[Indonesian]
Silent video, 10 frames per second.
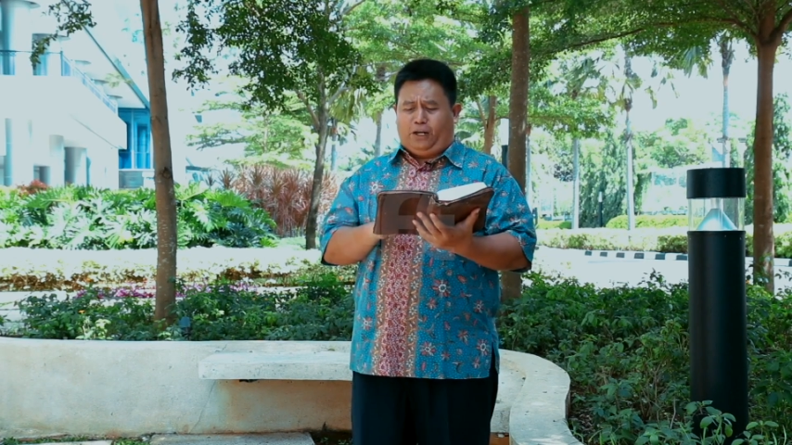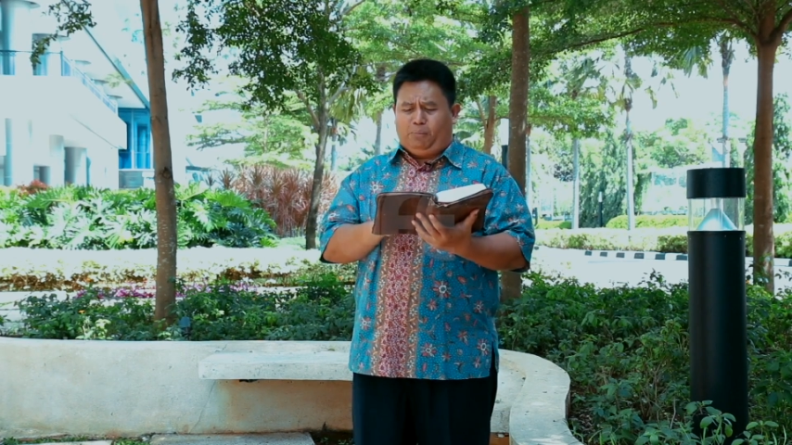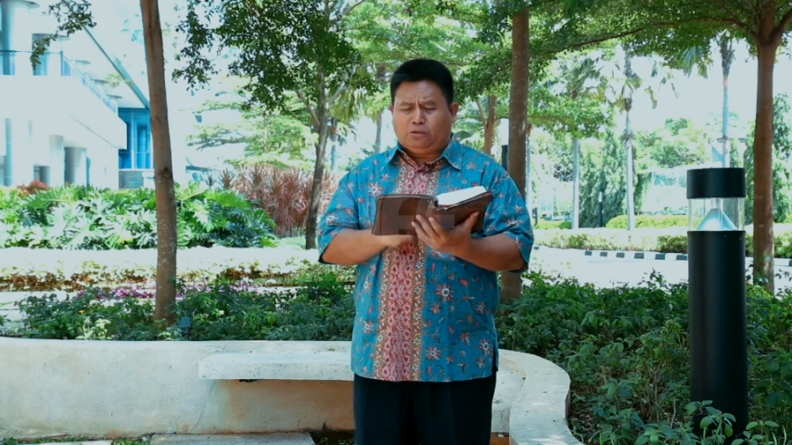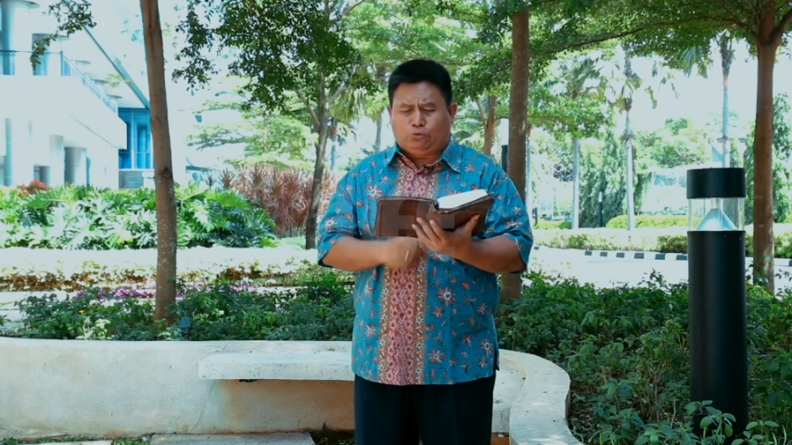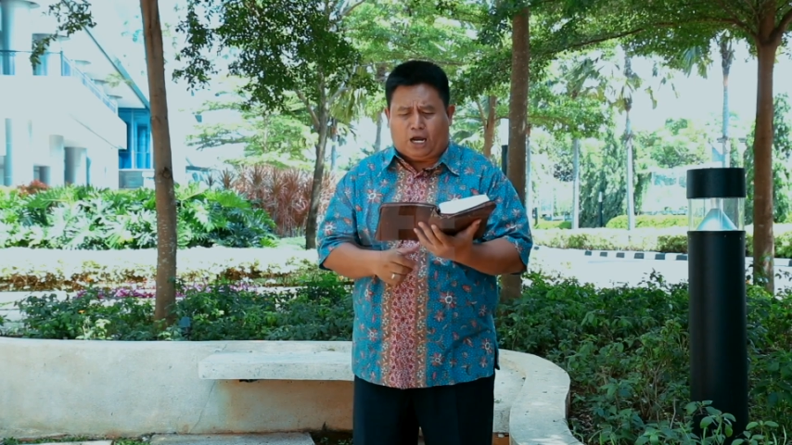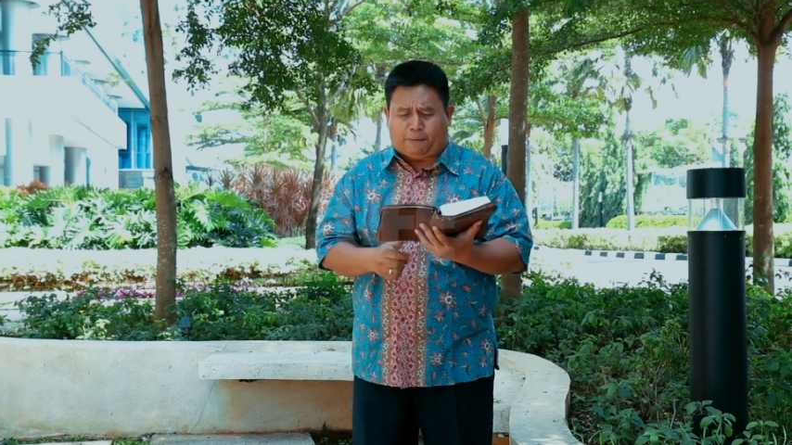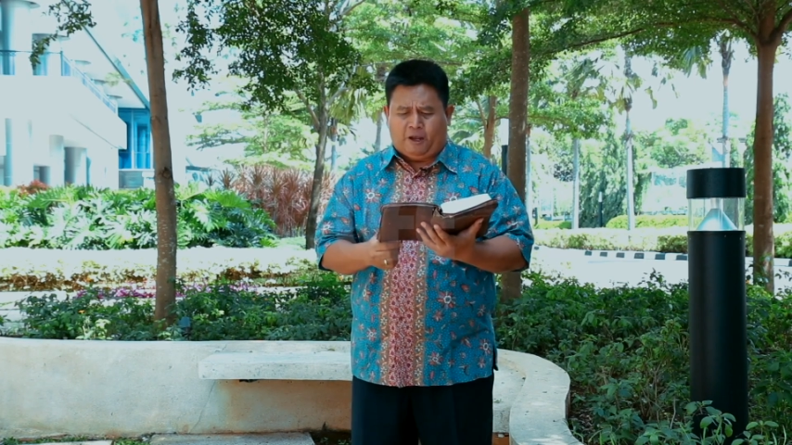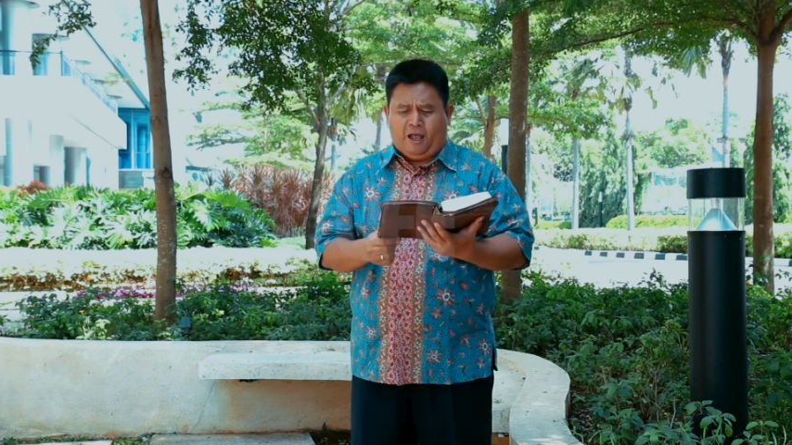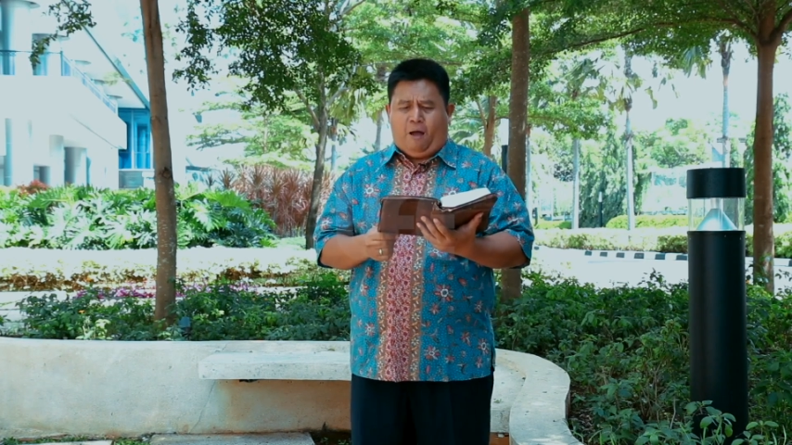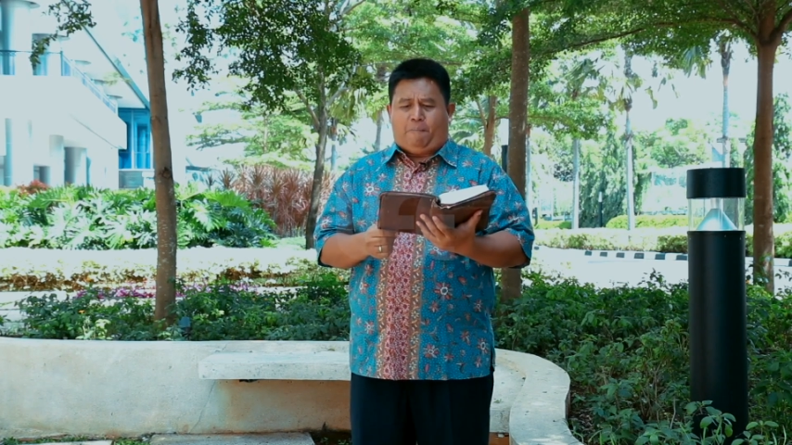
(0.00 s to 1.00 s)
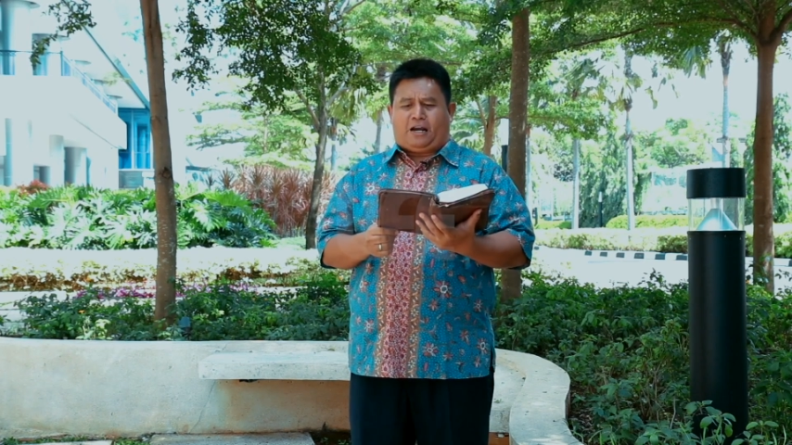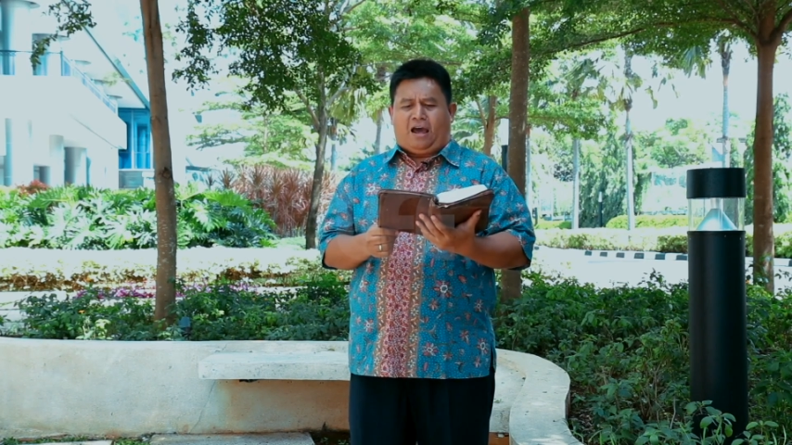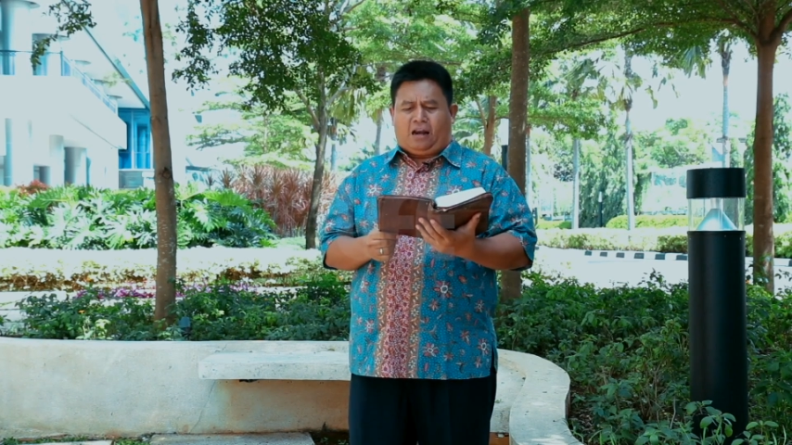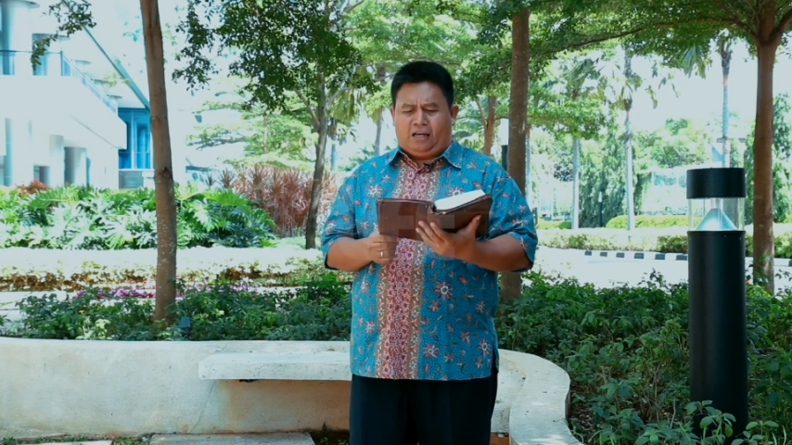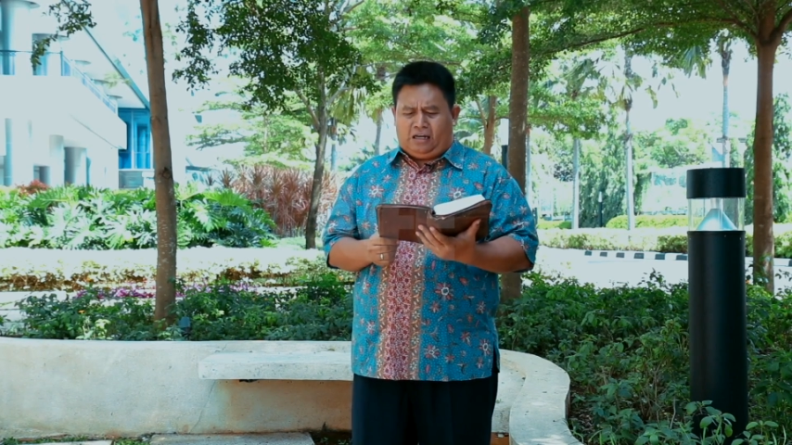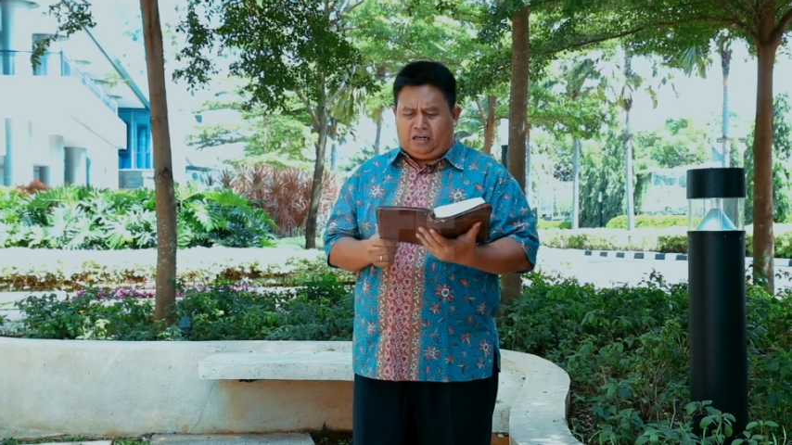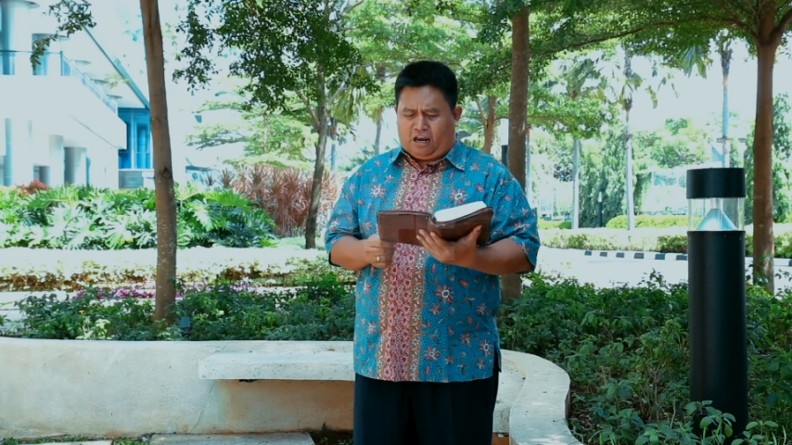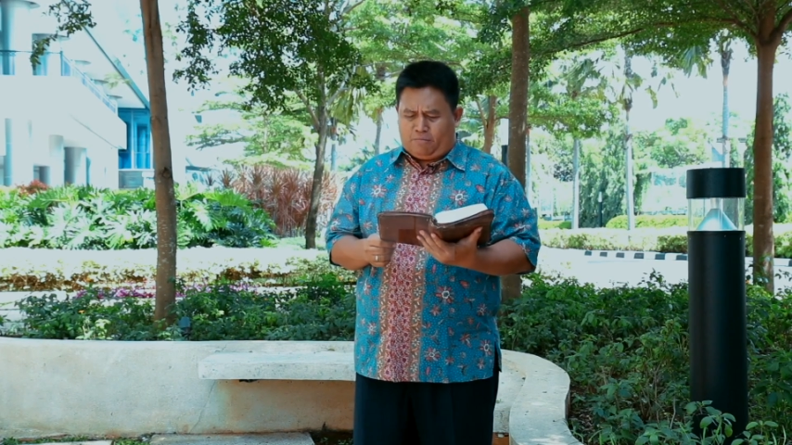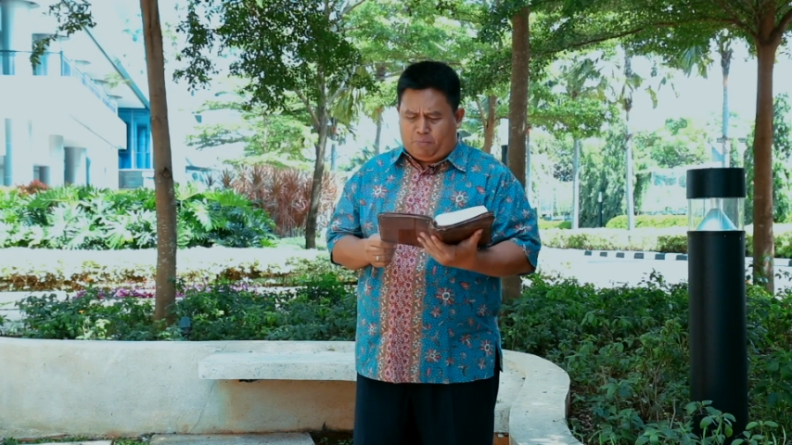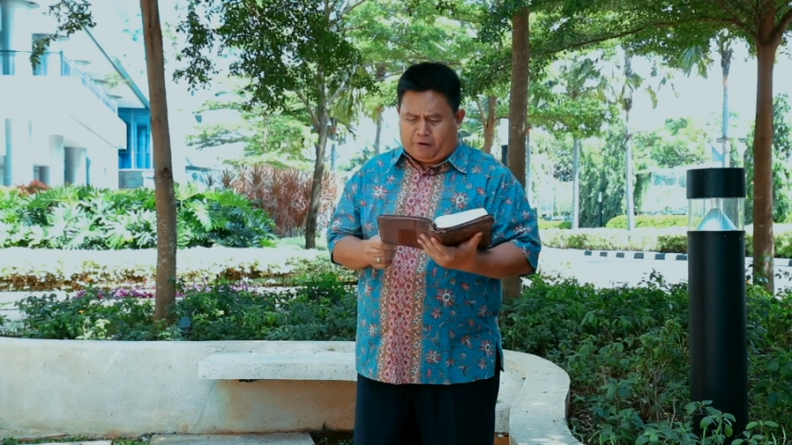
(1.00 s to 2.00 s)
Firman Tuhan pada hari ini
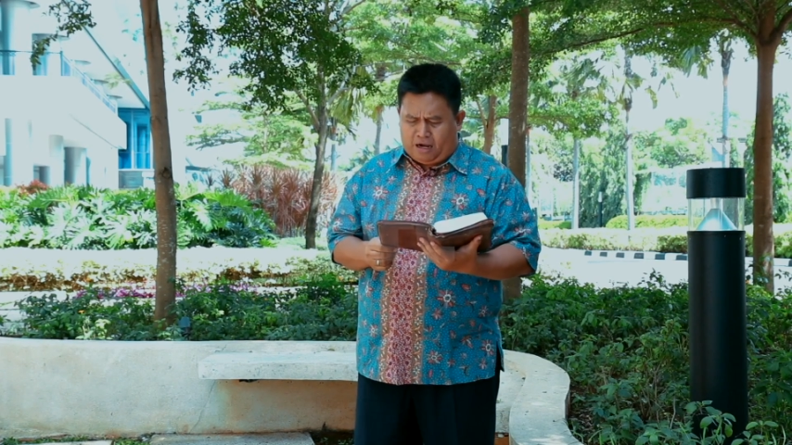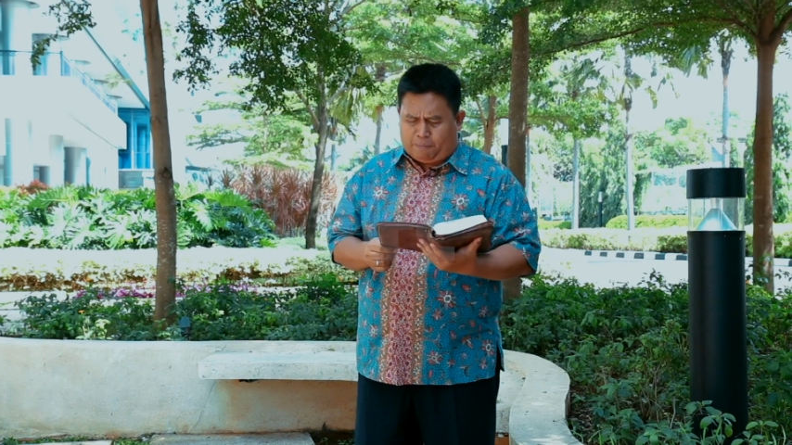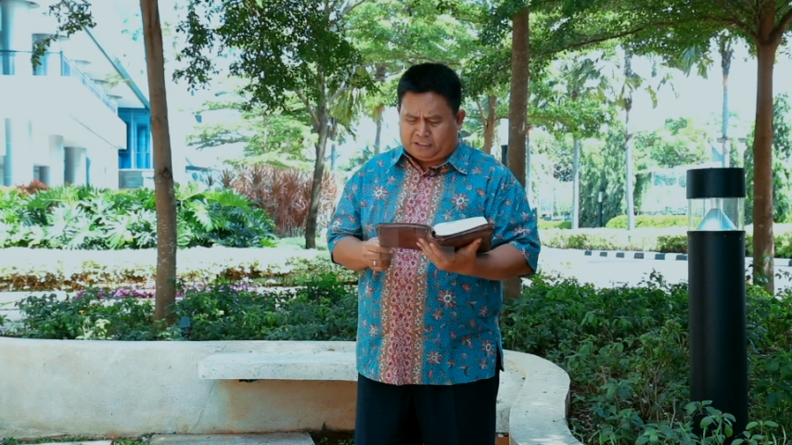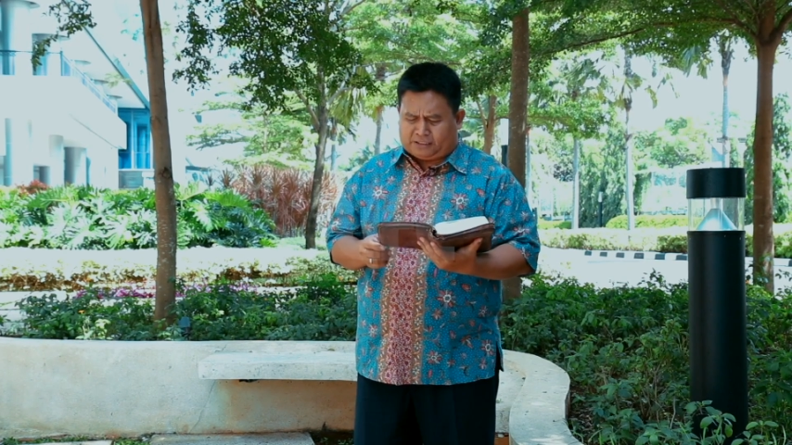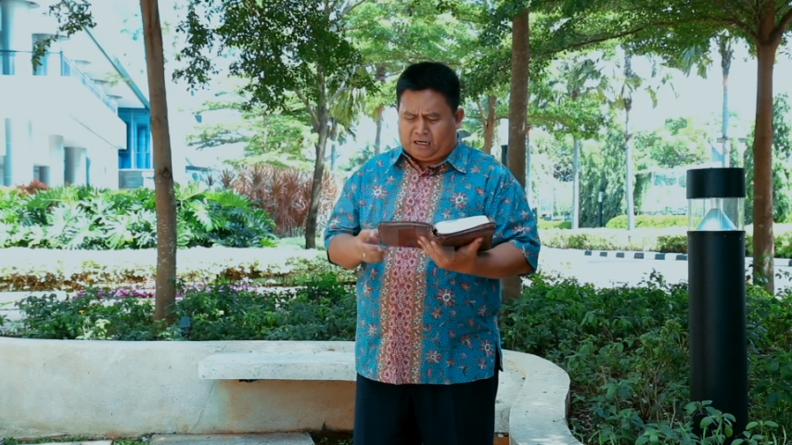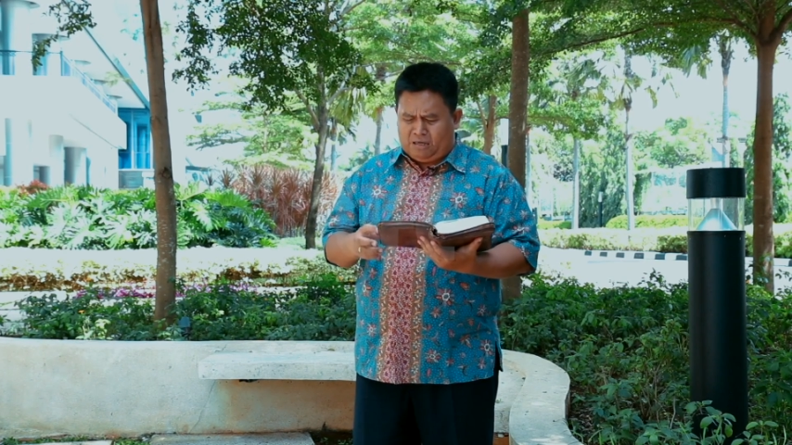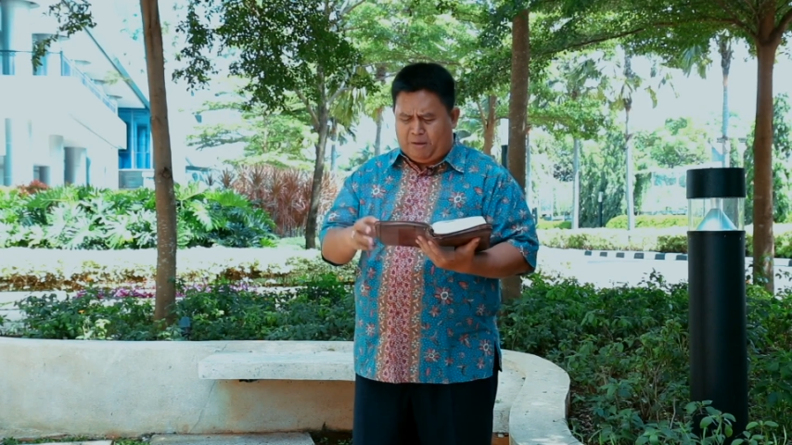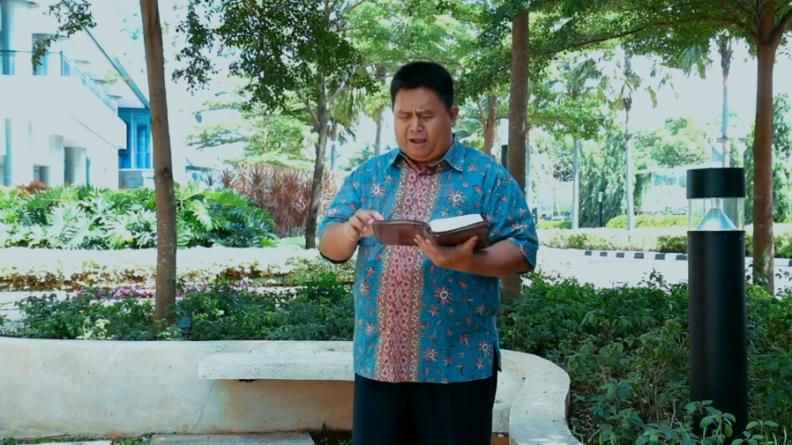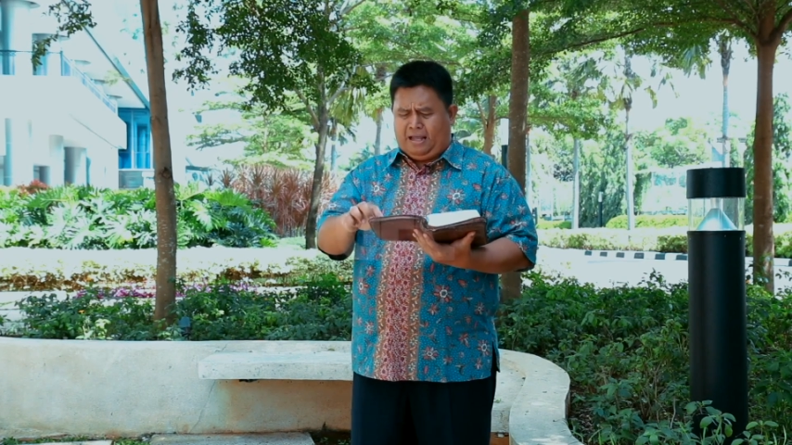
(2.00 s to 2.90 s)
dalam Ibrani pasal 5